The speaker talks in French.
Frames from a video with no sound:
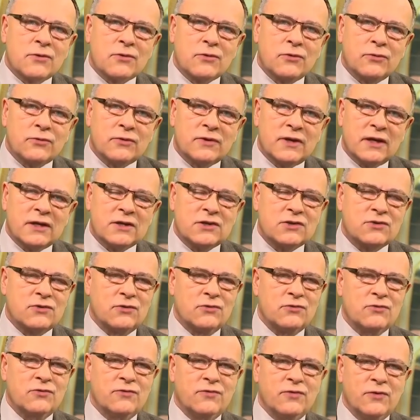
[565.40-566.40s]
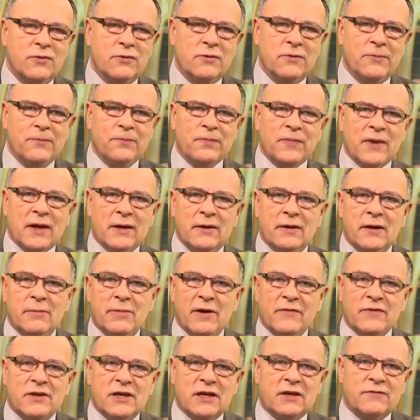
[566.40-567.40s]
contexte nouveau, la
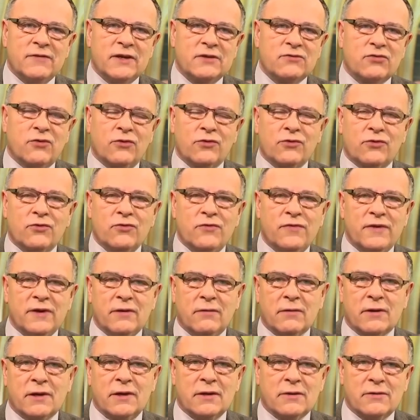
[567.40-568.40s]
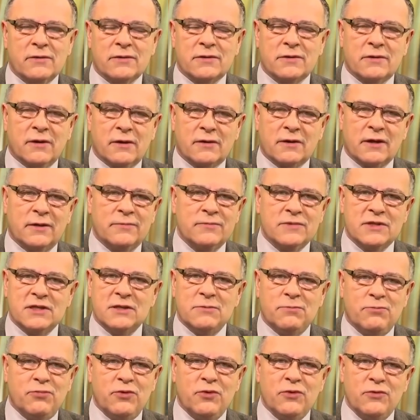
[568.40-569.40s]
Bavière va se retrouver en quelque sorte un
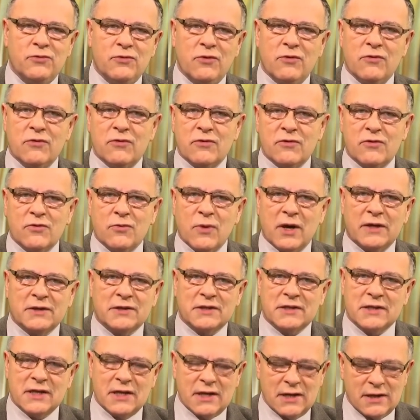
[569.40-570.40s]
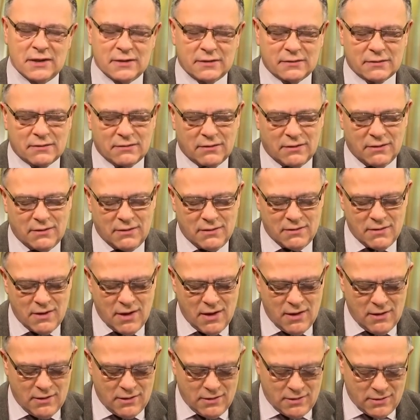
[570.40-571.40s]
petit peu coincée entre
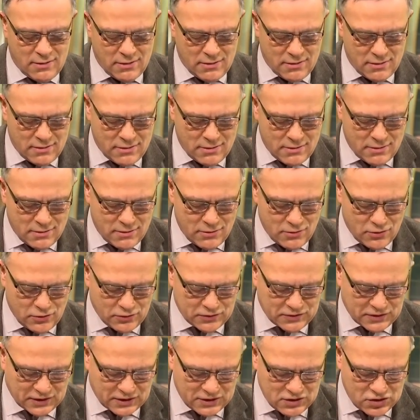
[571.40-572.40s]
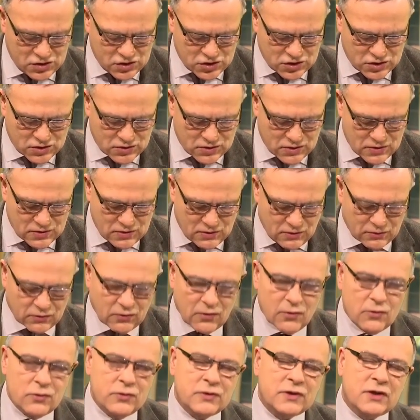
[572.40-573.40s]
l'Autriche,
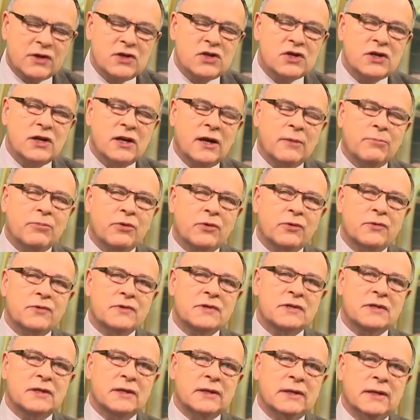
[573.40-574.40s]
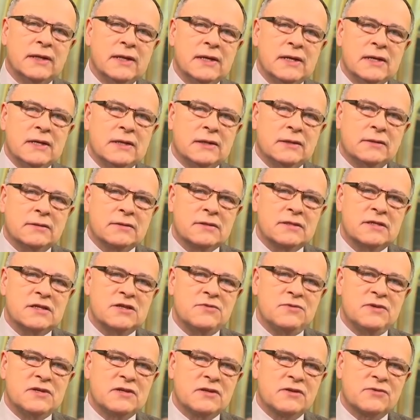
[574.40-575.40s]
entre l'Autriche et la Prusse. Hein. En
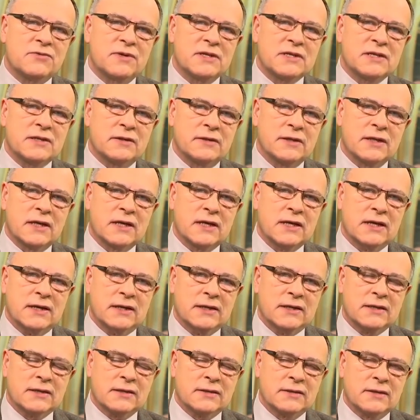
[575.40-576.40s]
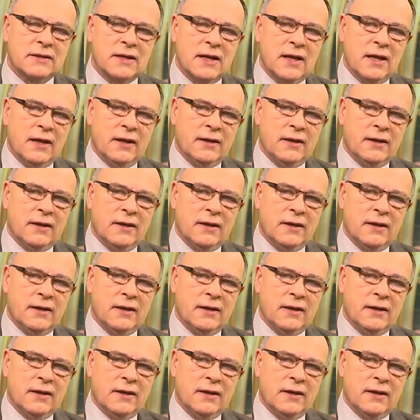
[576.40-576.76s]
1864,